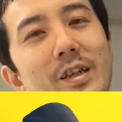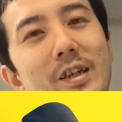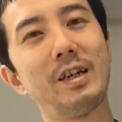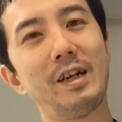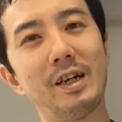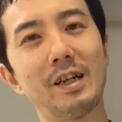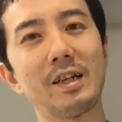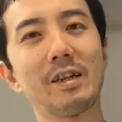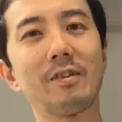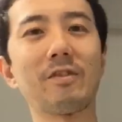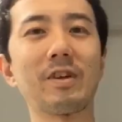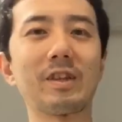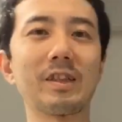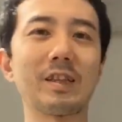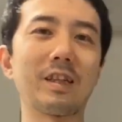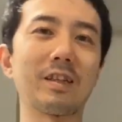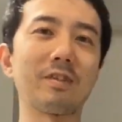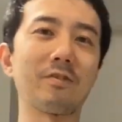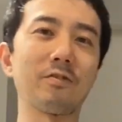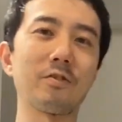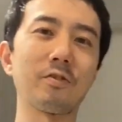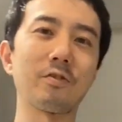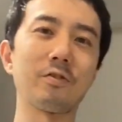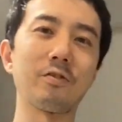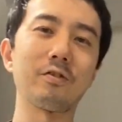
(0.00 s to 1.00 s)
はい、よかったら
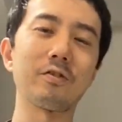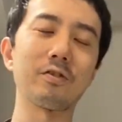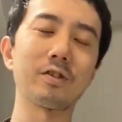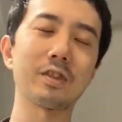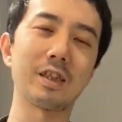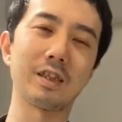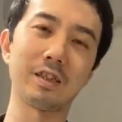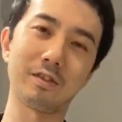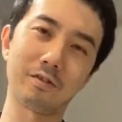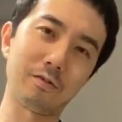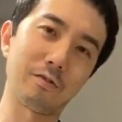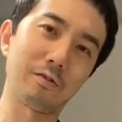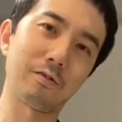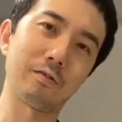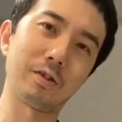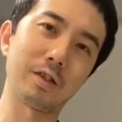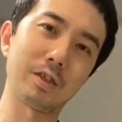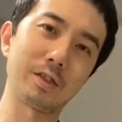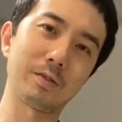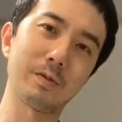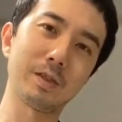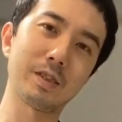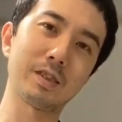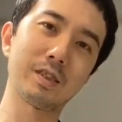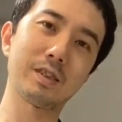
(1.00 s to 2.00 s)
登録をチャンネル登録お願
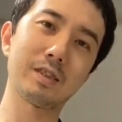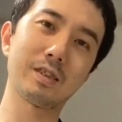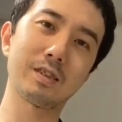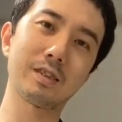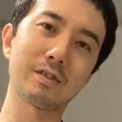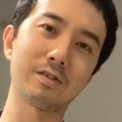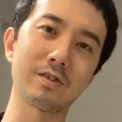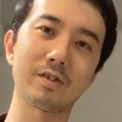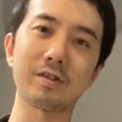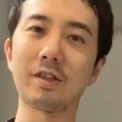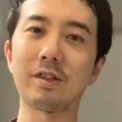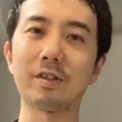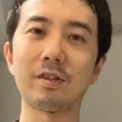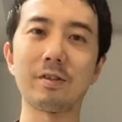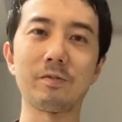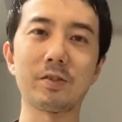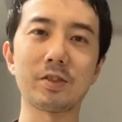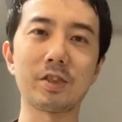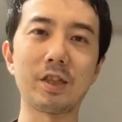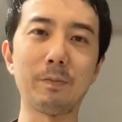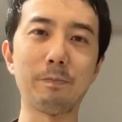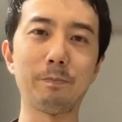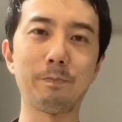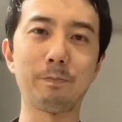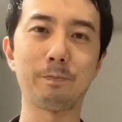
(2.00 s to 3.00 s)
いします。ご視聴ありがとうご
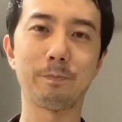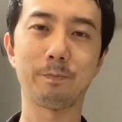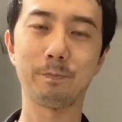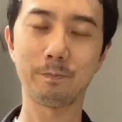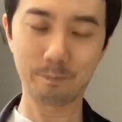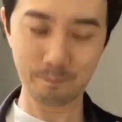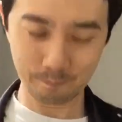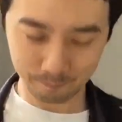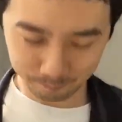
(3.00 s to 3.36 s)
ざいました。